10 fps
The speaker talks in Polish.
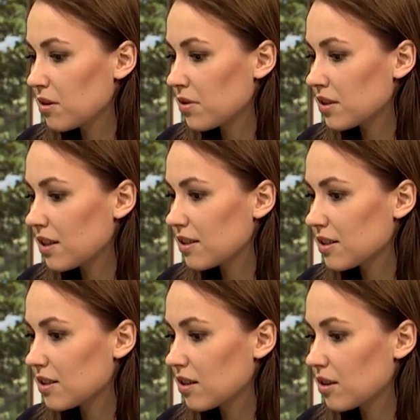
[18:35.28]
nie ma
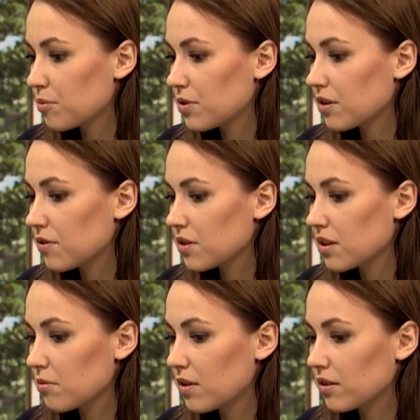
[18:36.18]
szans, przede
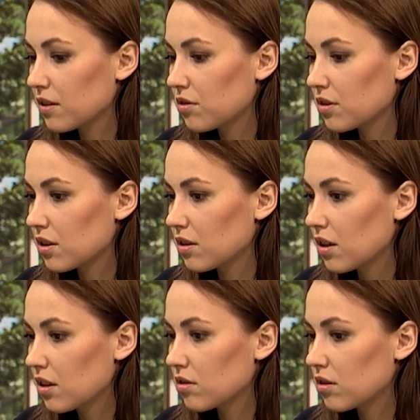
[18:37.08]
wszystkim dlatego, że
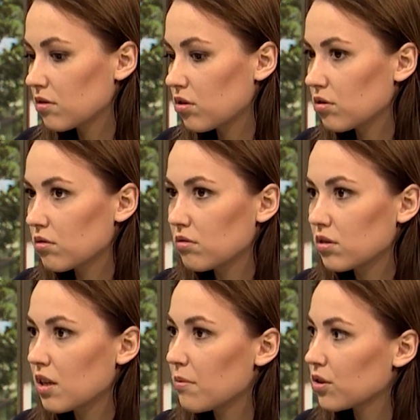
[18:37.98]
no,
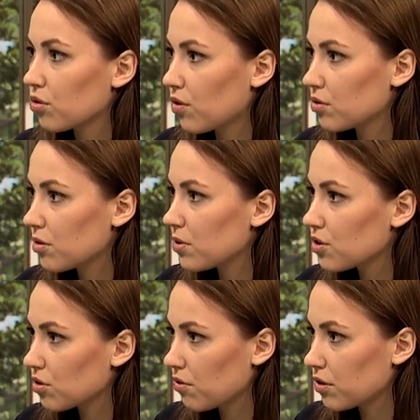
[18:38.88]
nie, ma dowo- nie
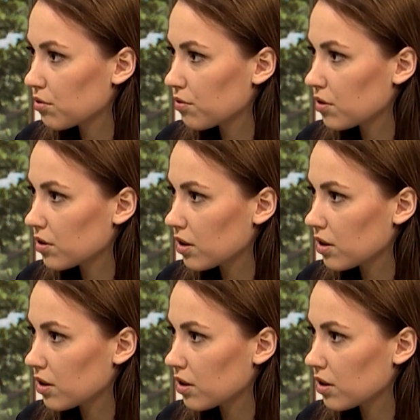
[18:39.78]
będzie dowodów